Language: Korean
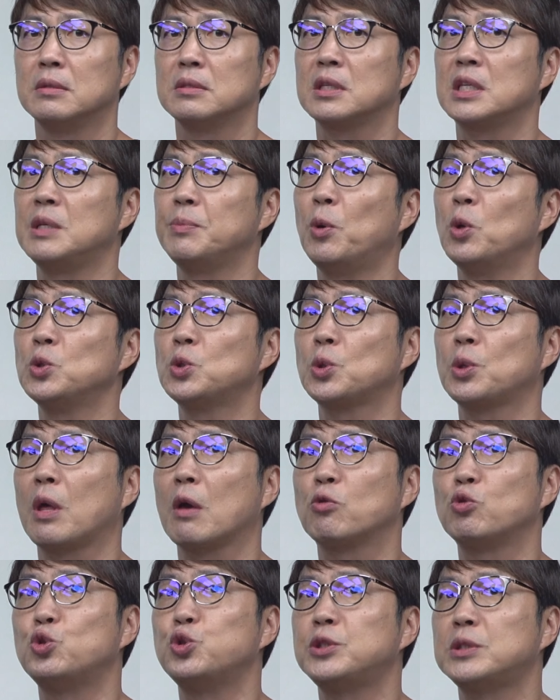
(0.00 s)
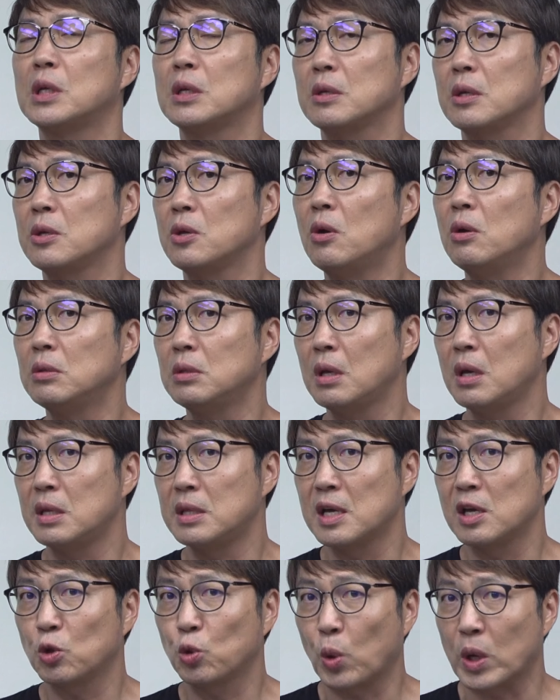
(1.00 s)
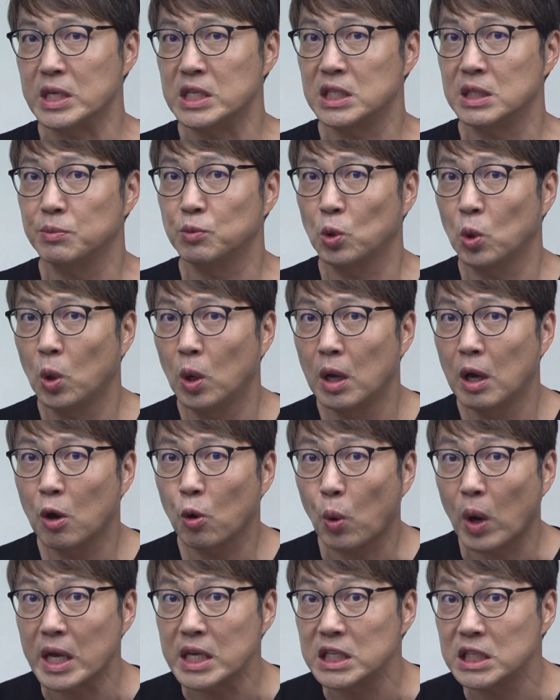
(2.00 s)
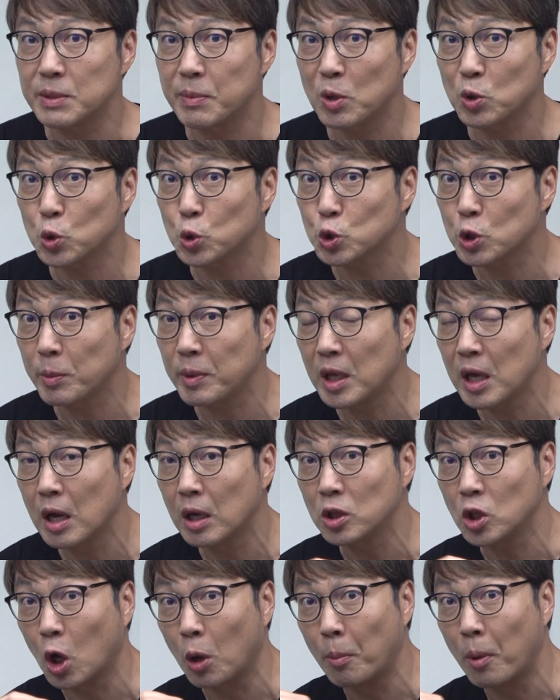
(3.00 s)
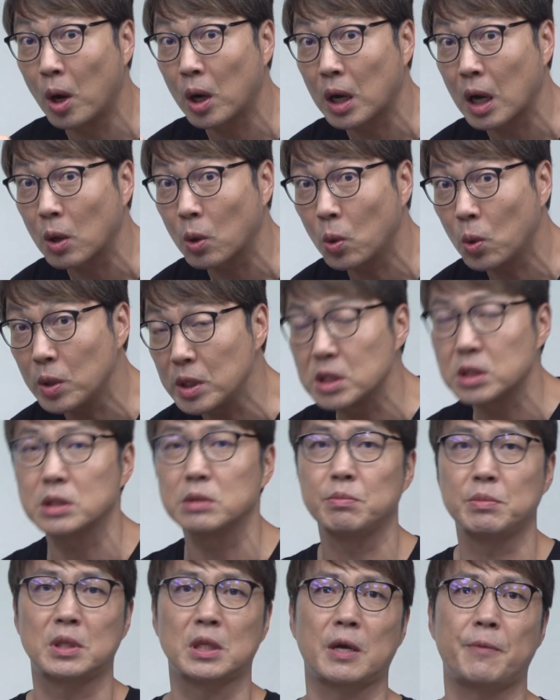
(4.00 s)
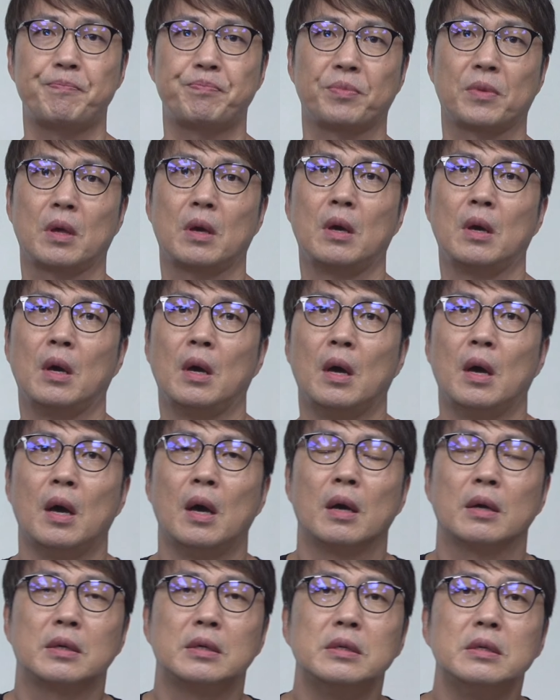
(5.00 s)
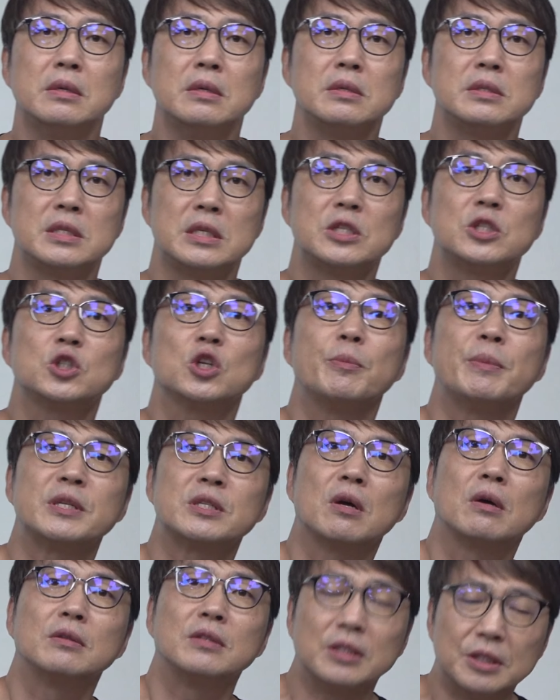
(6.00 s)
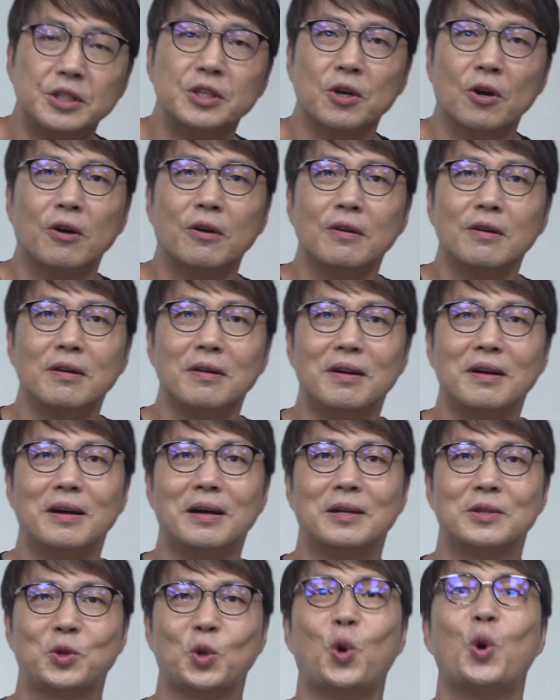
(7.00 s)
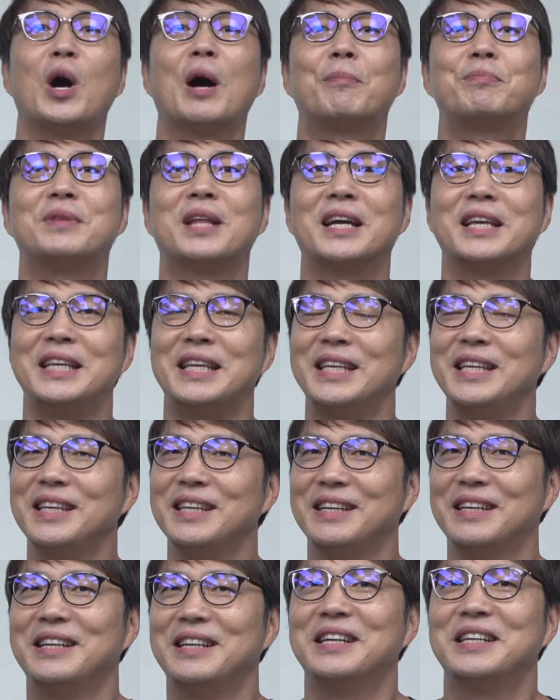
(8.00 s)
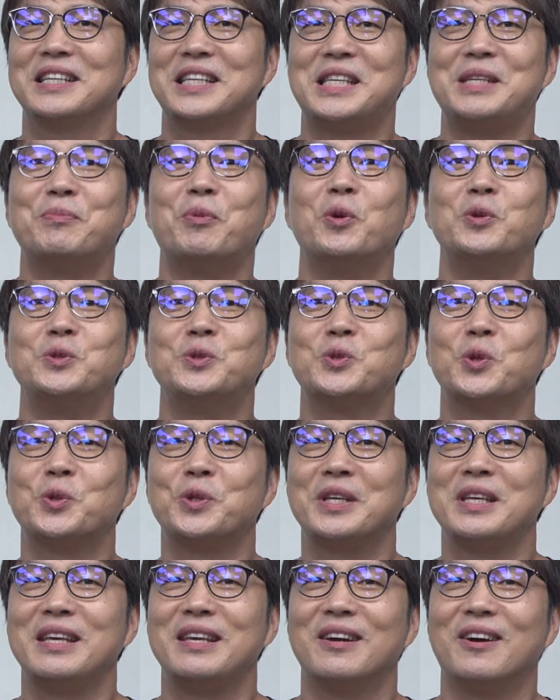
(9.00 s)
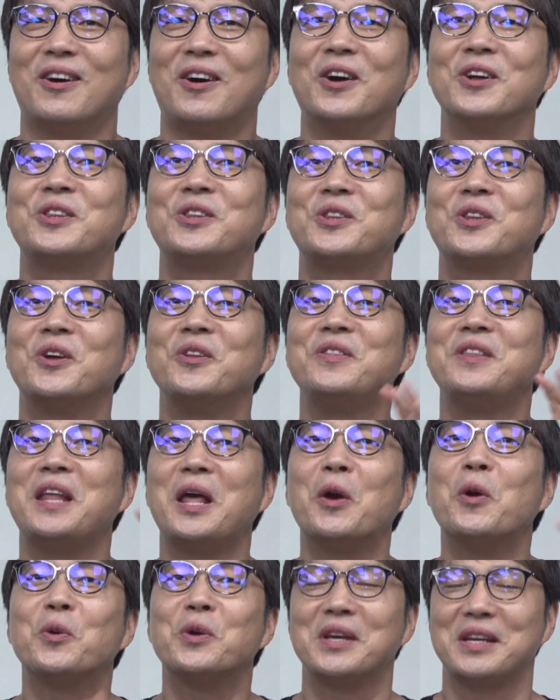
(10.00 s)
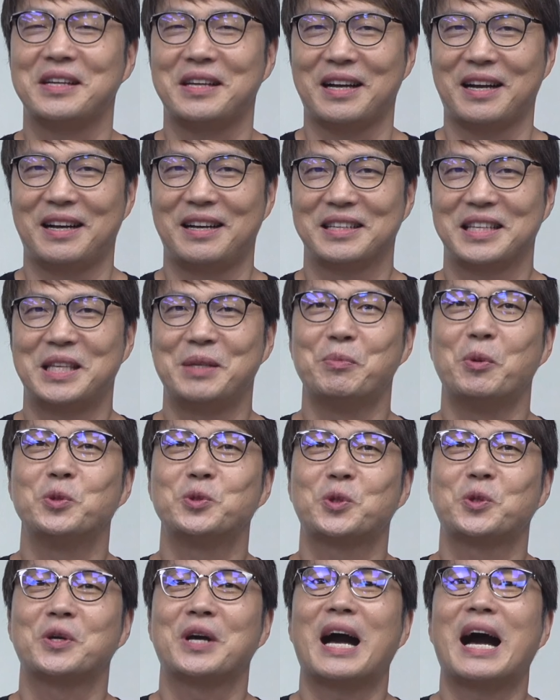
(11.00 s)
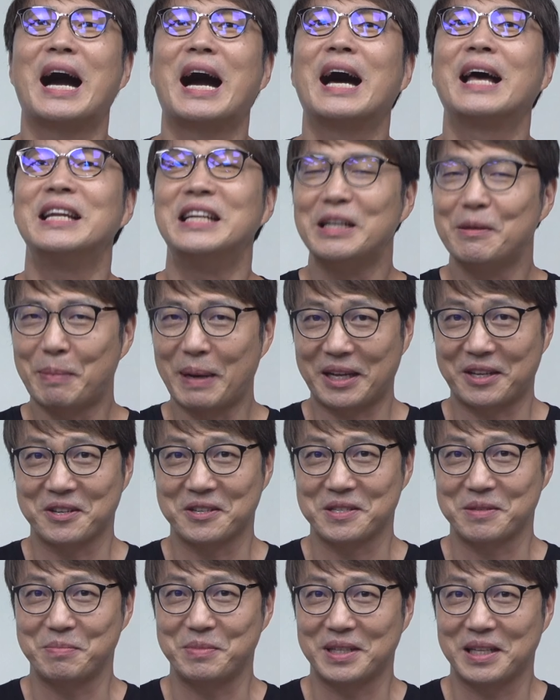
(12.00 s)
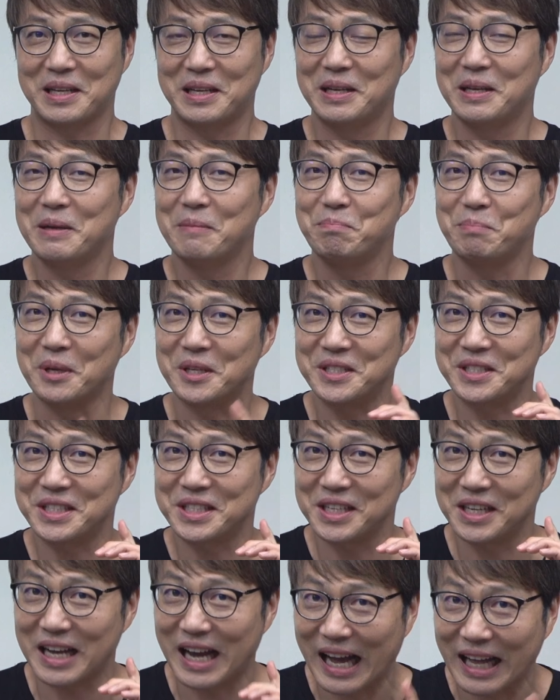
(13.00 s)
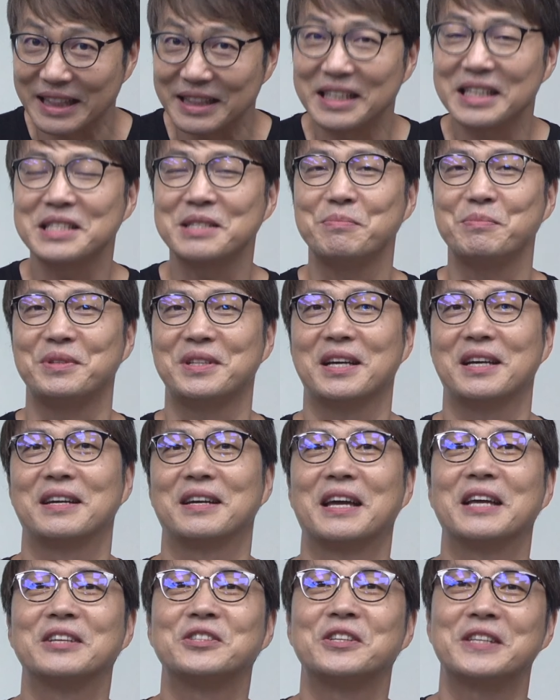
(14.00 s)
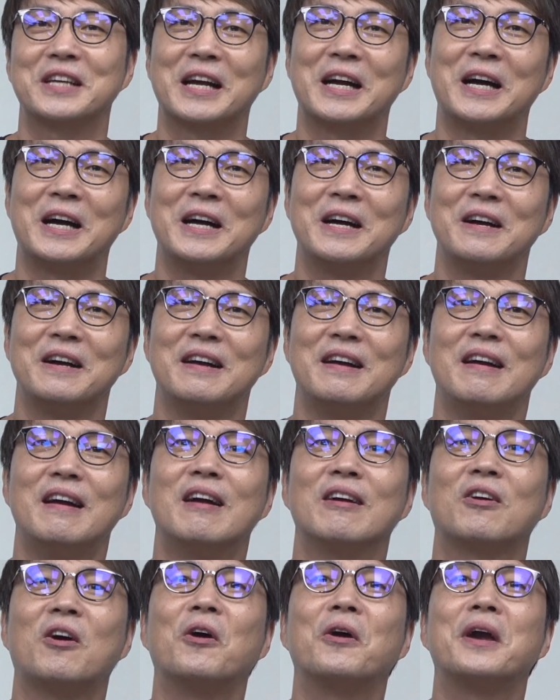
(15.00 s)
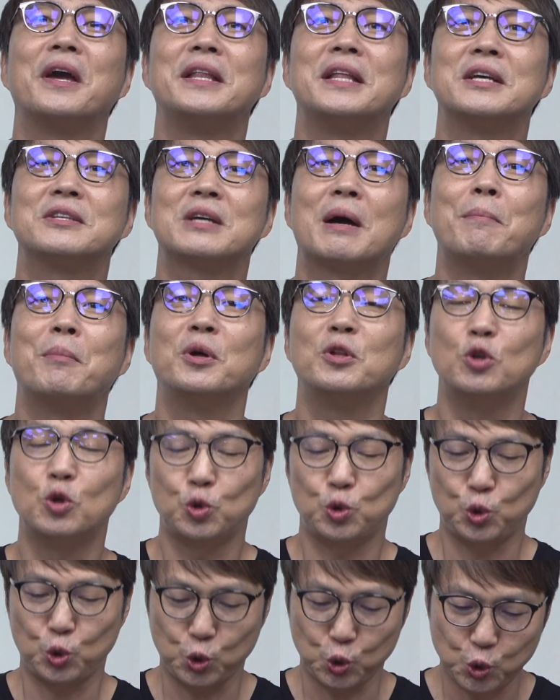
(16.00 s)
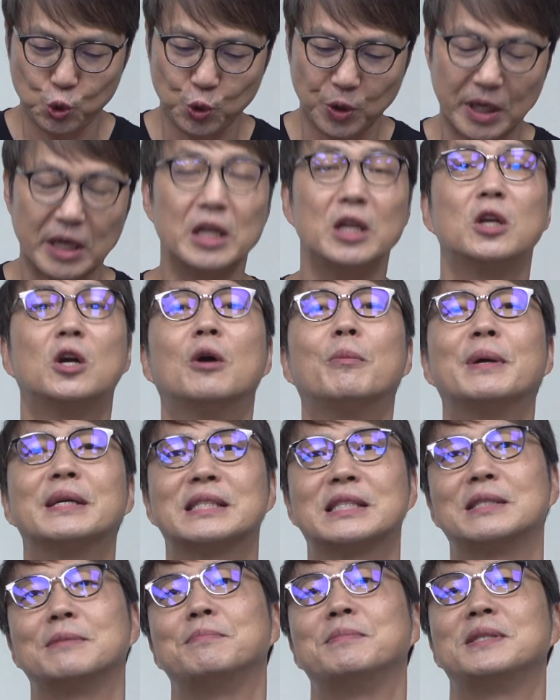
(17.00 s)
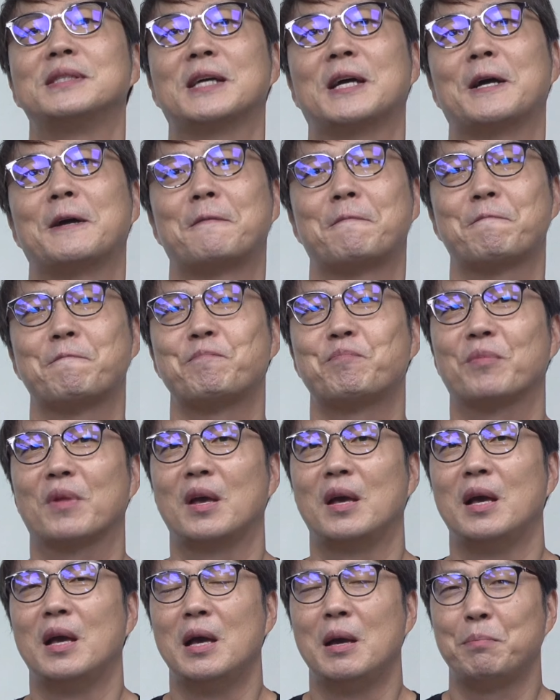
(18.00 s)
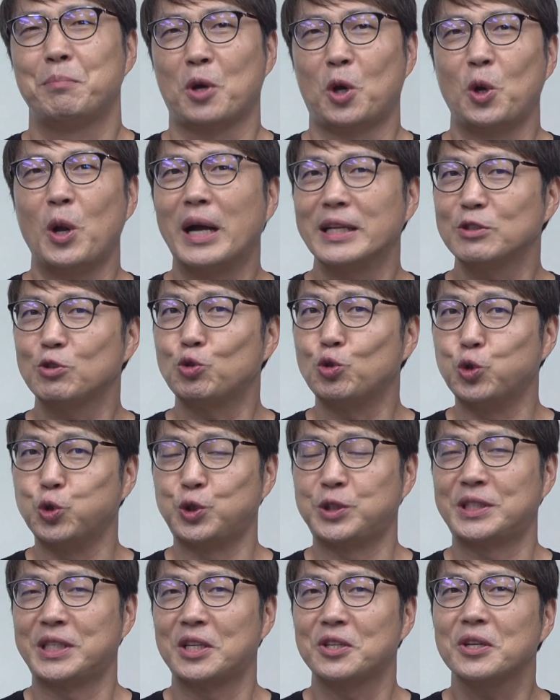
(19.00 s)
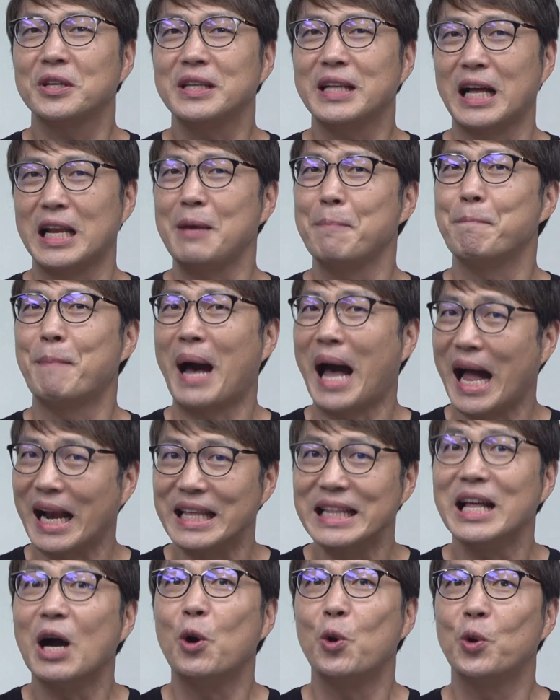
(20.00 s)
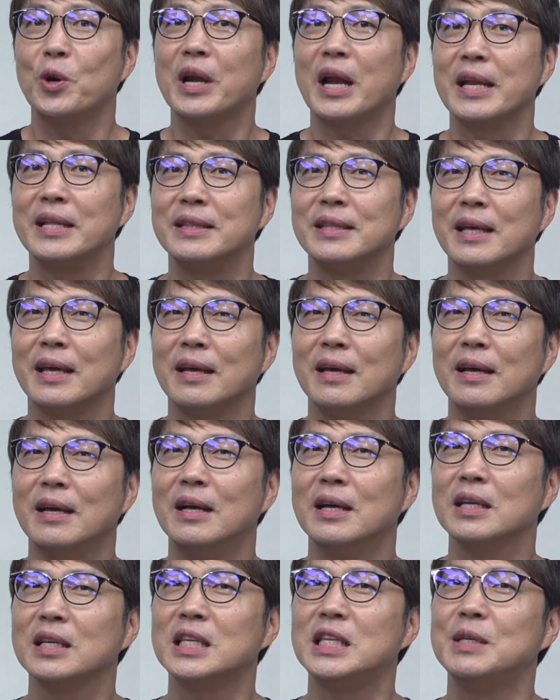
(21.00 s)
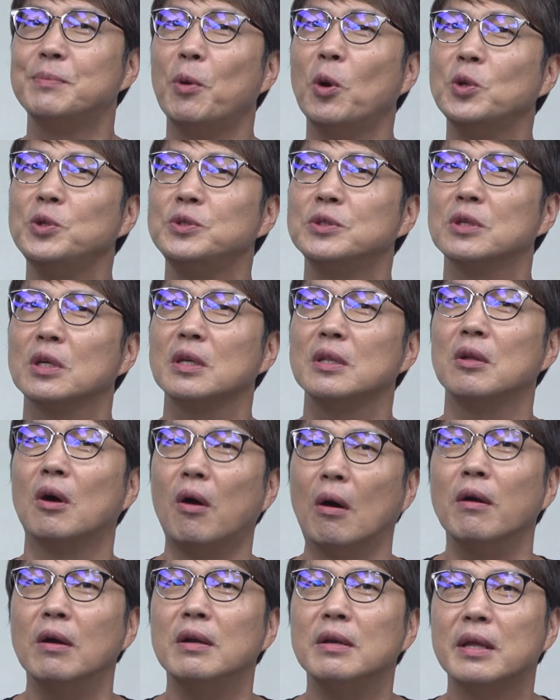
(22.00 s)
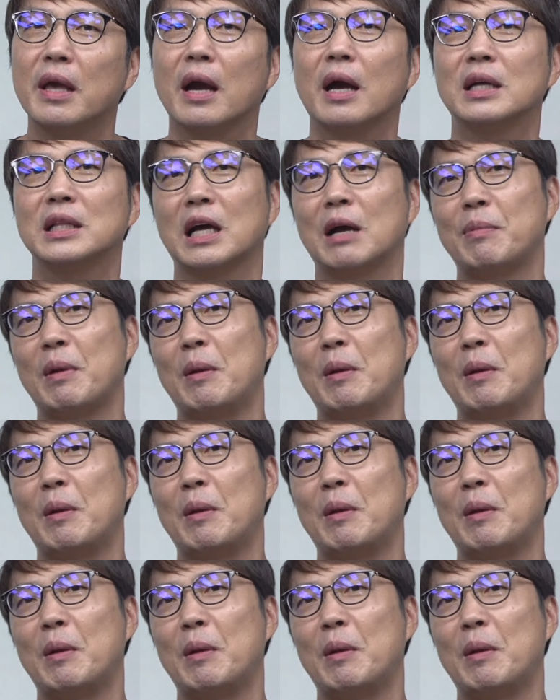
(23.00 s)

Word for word: 기본소득의 구체적 형태에 대한 관심으로 관심의 초점이 넘어가고 있습니다. 그 시점에서 드디어 통합당이 기본소득이 어떤 내용인가 기본소득 안을 밝혔습니다. 며칠 안 됐습니다. 그래서 제가 거기에 대해서 한번 쭉 읽어봤습니다. 별로 아직 구체적인 안이 많이 나온 건 아닌데 기본적인 얼개가 다